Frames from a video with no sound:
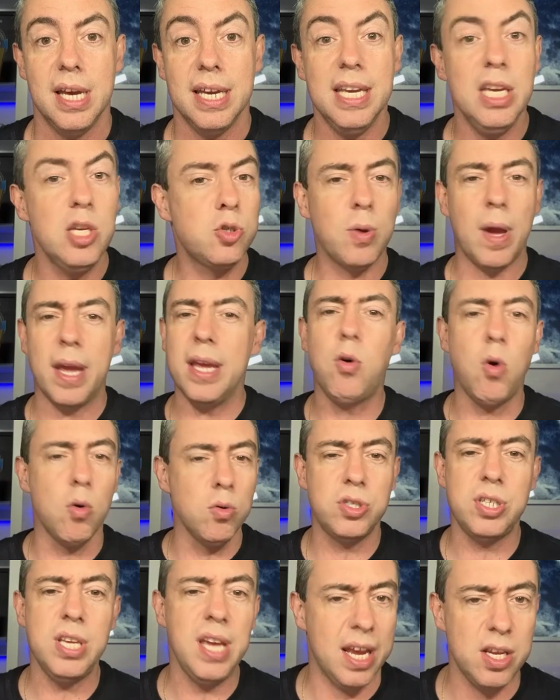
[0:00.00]
Isso é
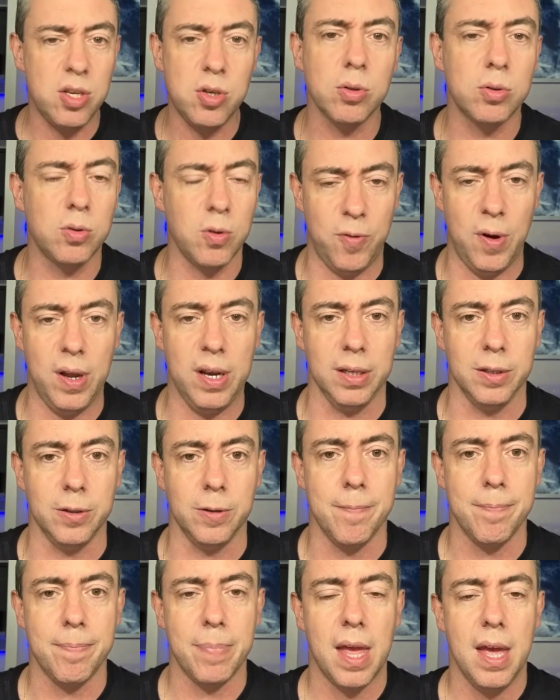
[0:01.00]
inconsciente que eu estou
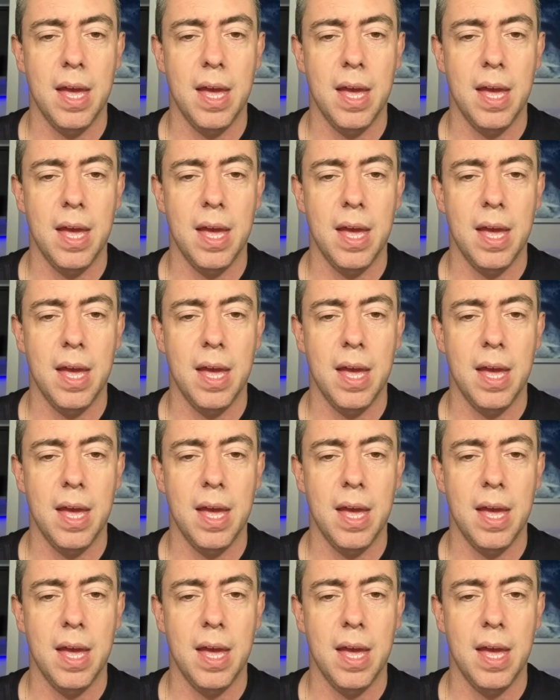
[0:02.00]
falando.